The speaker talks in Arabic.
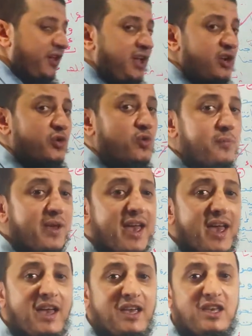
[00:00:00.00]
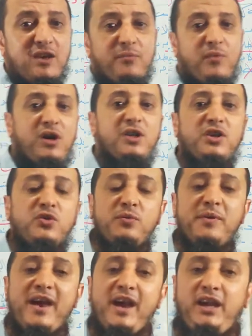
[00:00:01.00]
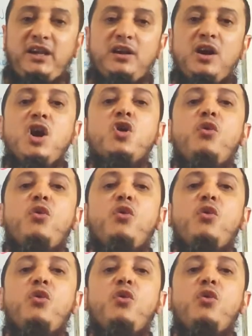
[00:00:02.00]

فعل رباعي ماضي رباعي